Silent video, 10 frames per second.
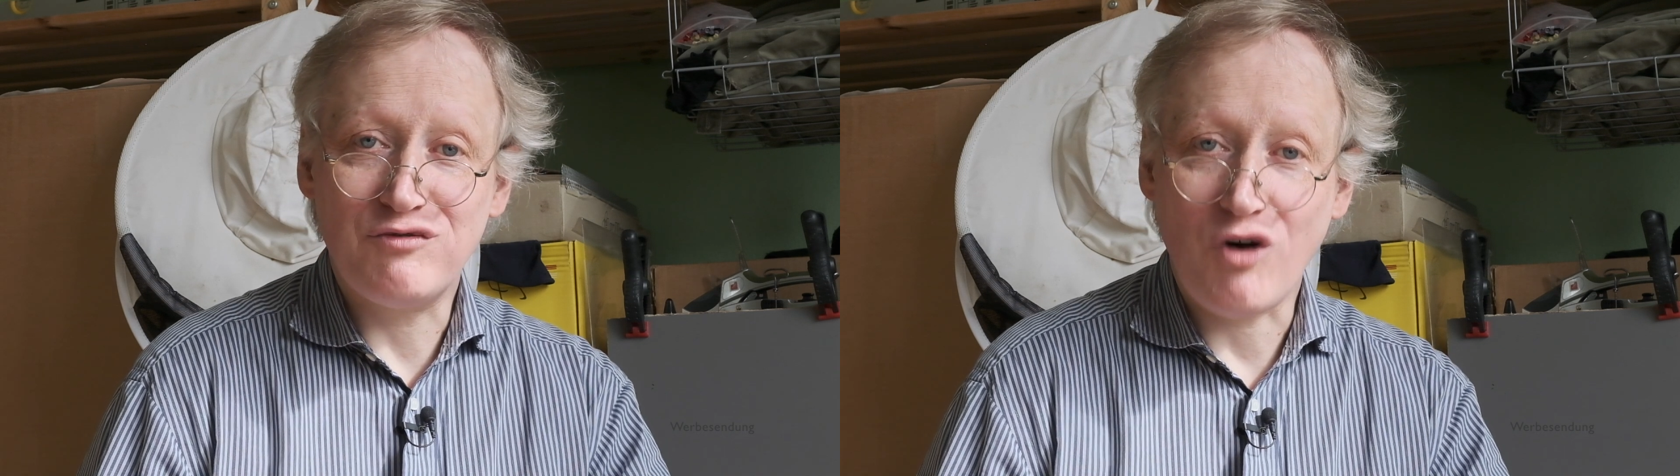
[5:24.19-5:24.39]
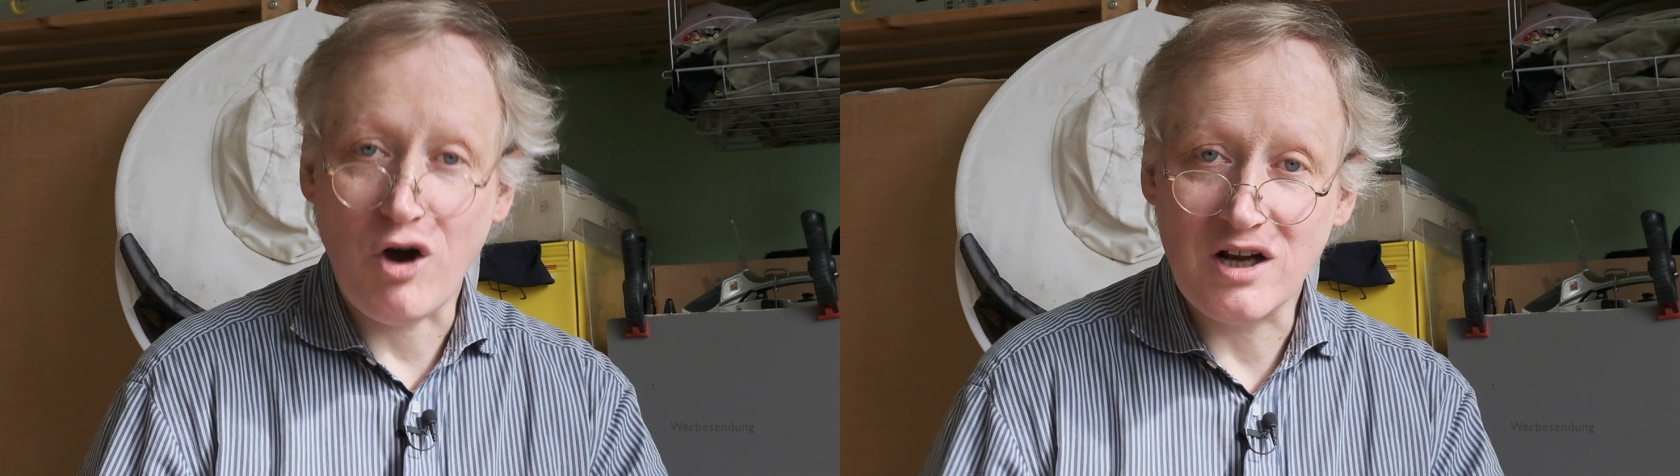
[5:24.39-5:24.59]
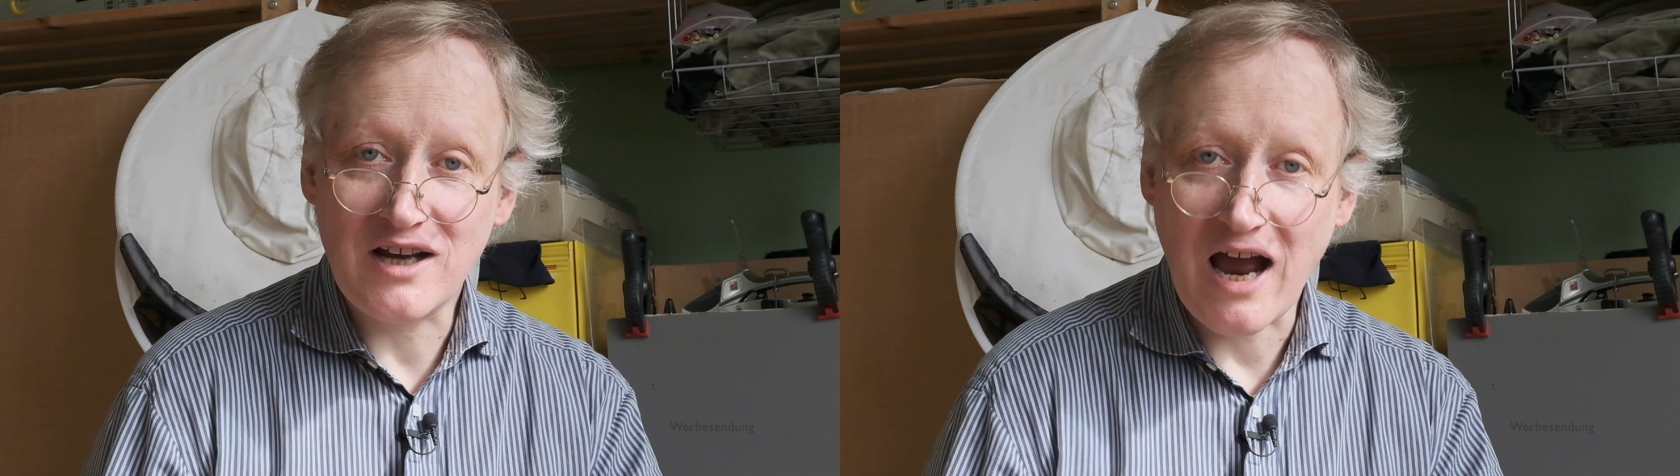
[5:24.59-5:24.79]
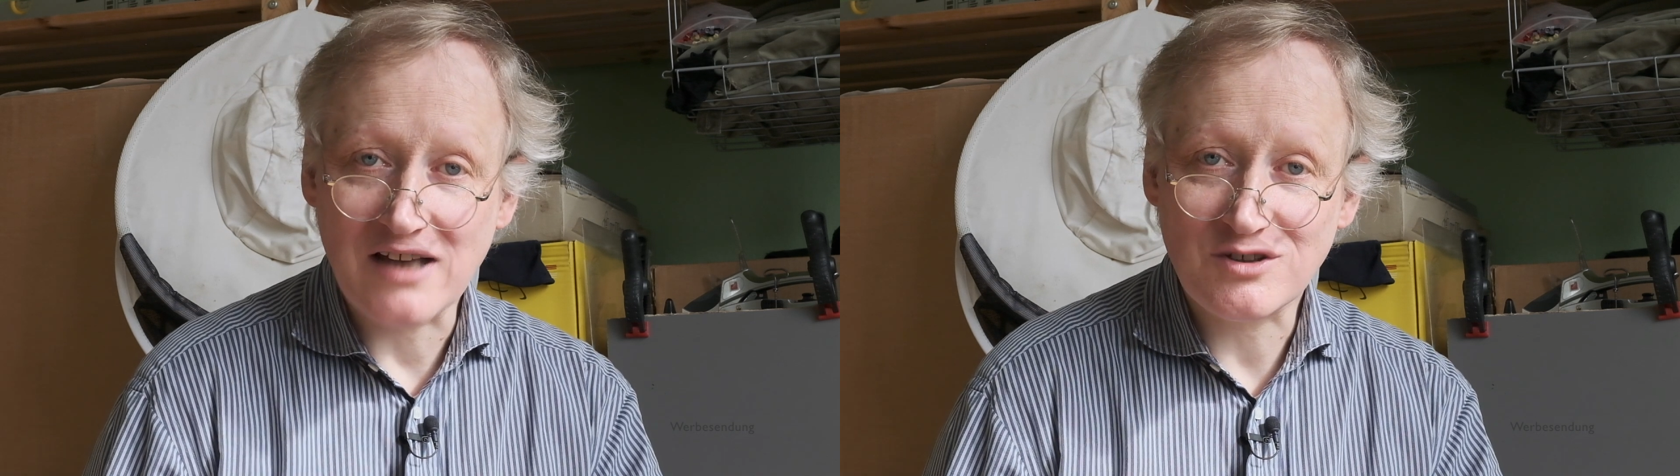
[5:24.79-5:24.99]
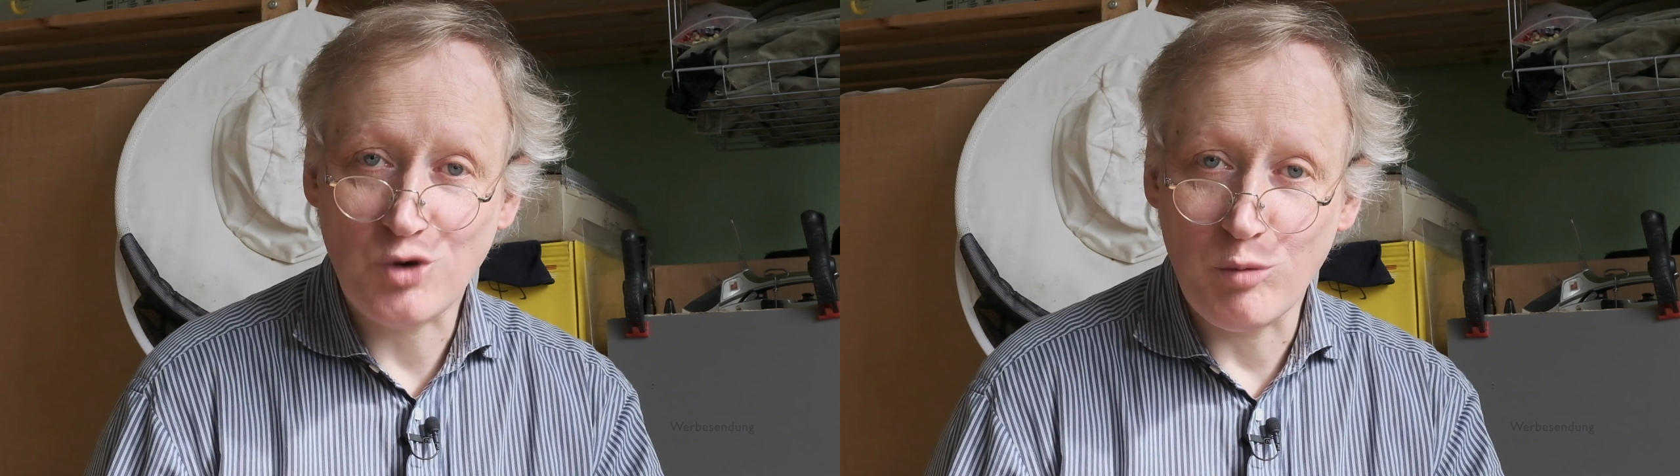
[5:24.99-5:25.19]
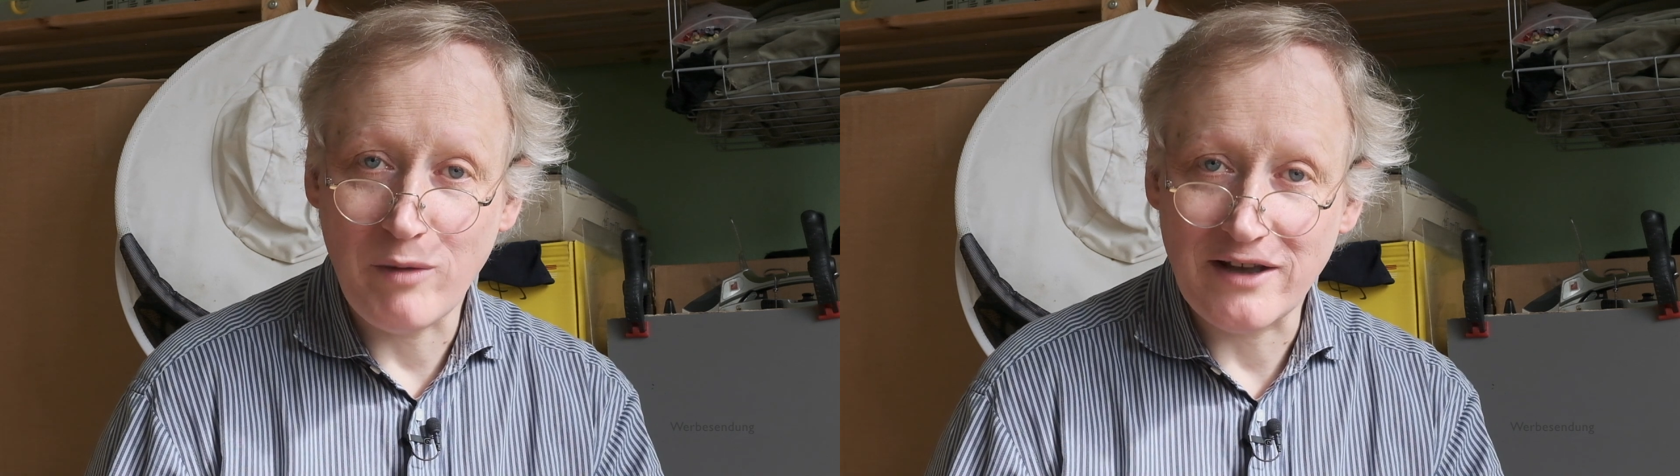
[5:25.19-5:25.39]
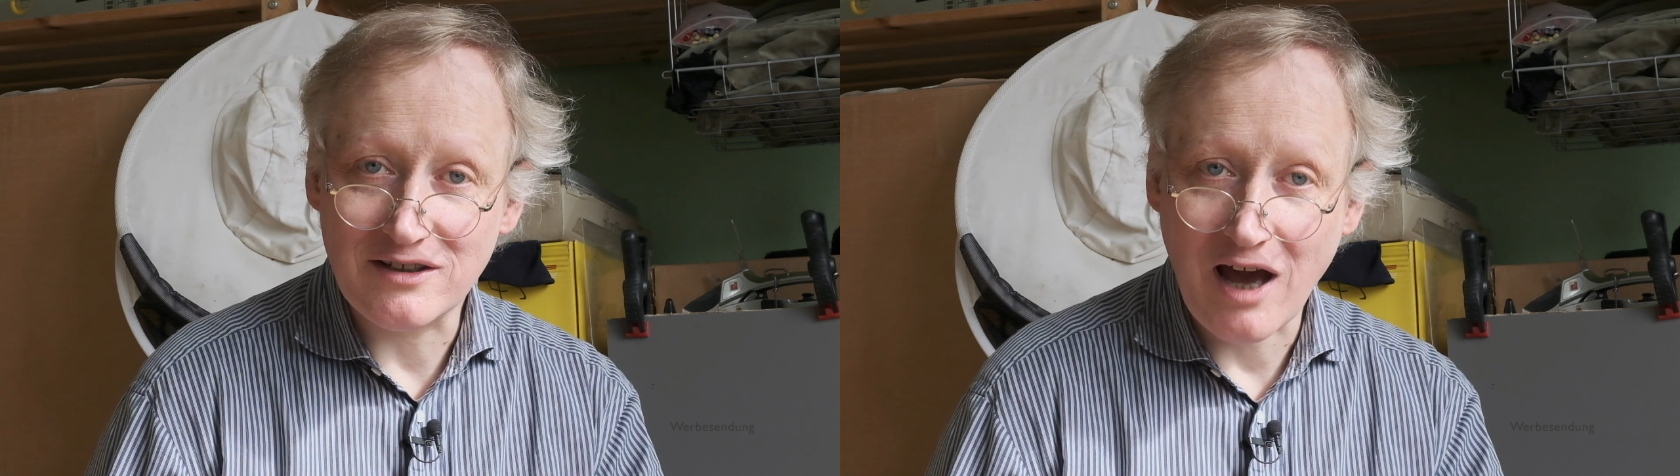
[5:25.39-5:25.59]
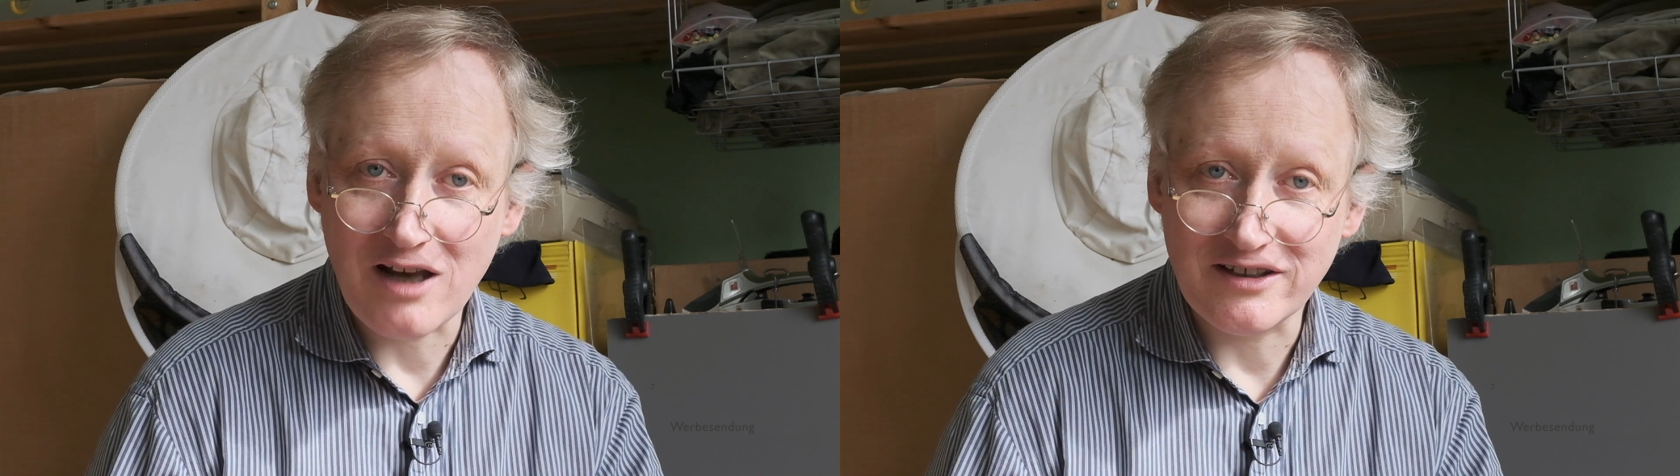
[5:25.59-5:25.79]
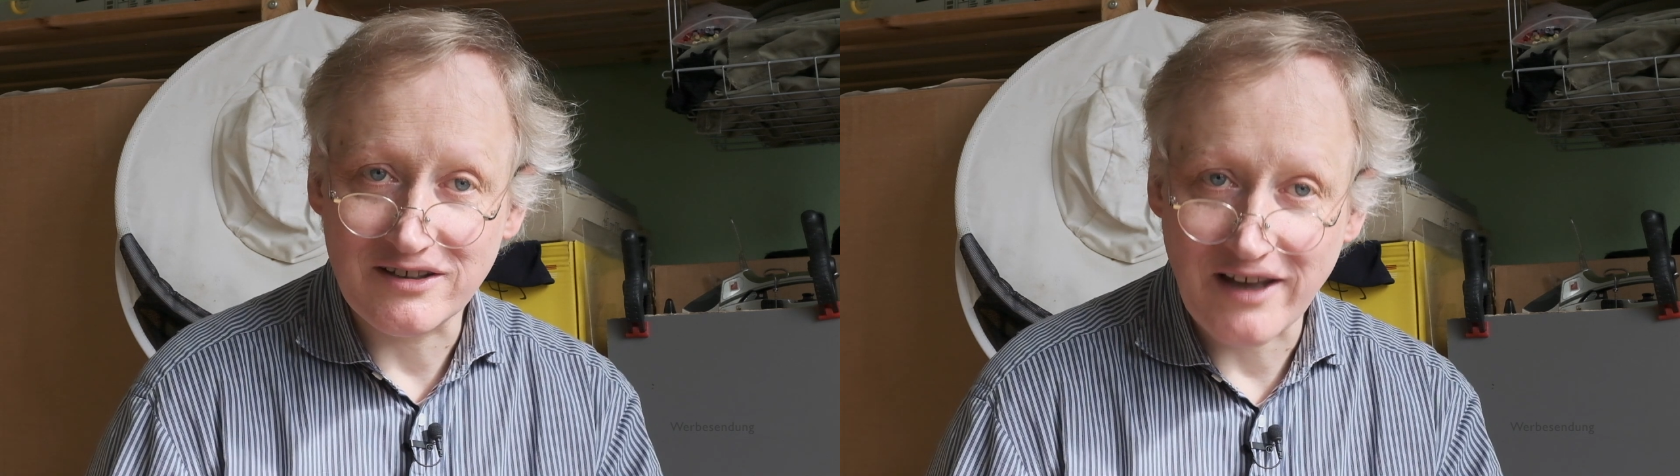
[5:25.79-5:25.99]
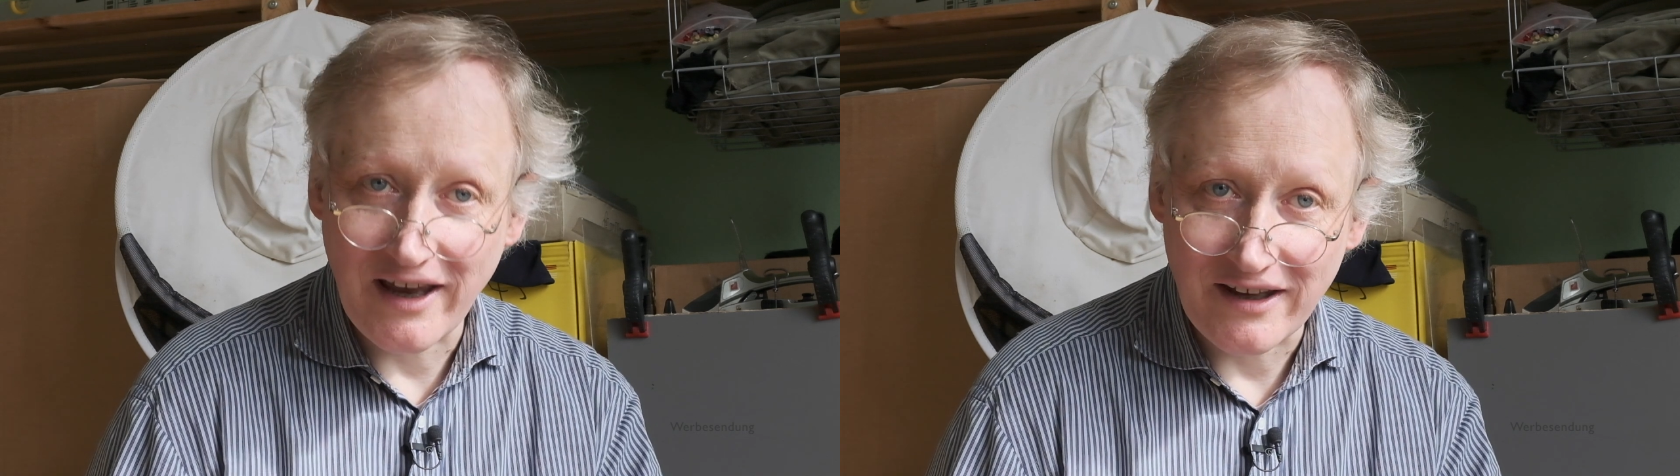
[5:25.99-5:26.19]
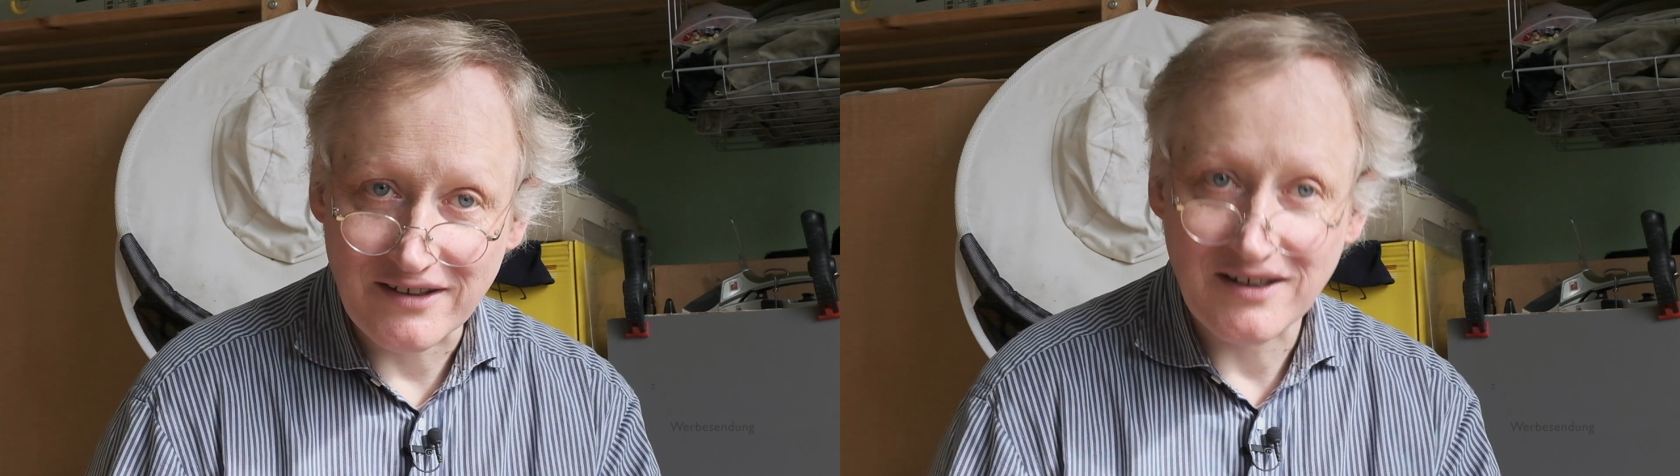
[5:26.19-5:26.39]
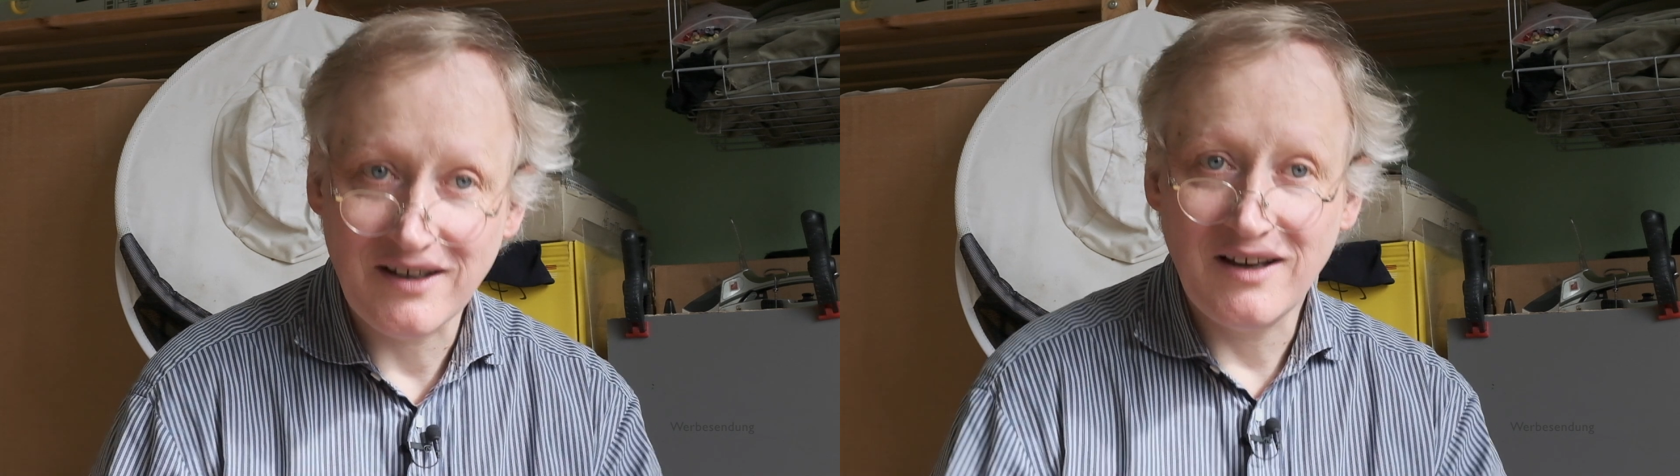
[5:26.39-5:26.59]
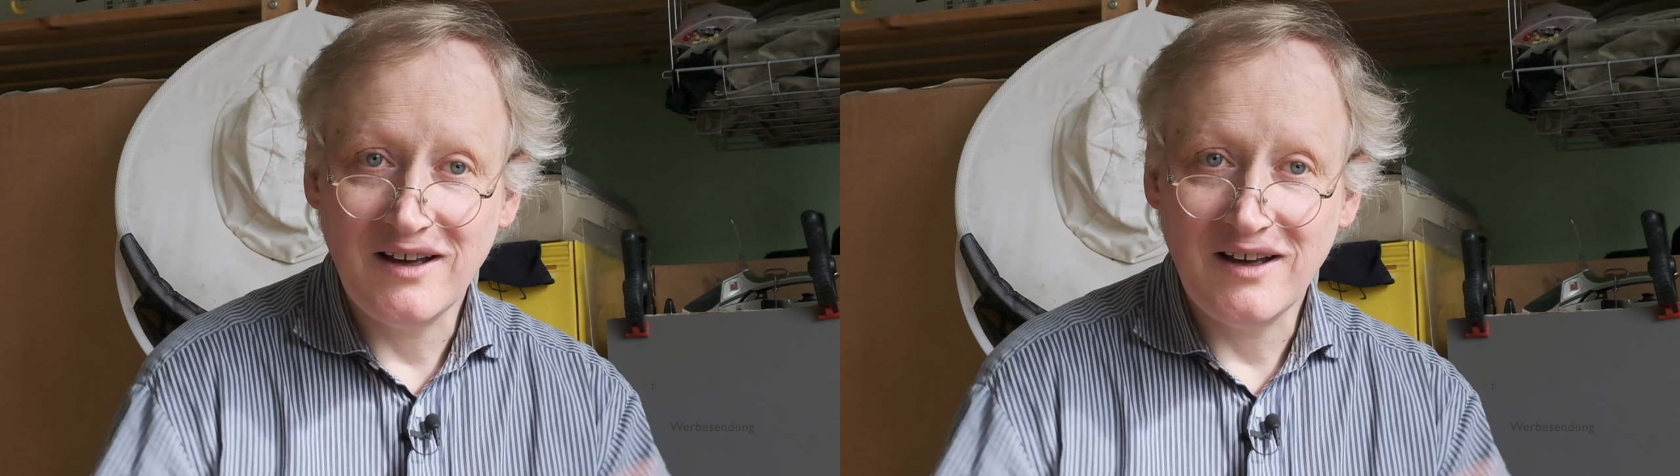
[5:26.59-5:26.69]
Vollkasko-Mentalität.